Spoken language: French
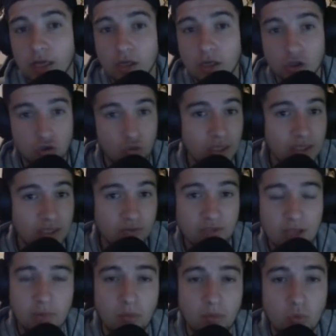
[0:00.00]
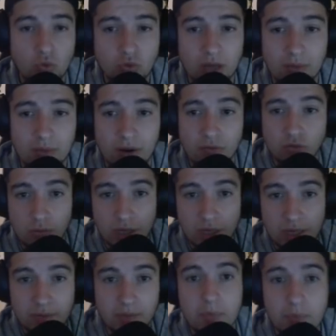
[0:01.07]
soit si vous n'avez pas beaucoup de kamas, vous ne
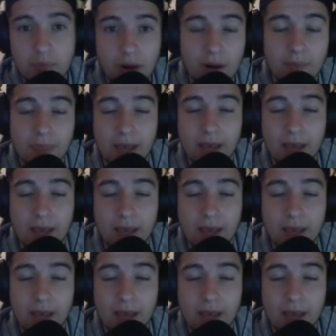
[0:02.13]
mettez même pas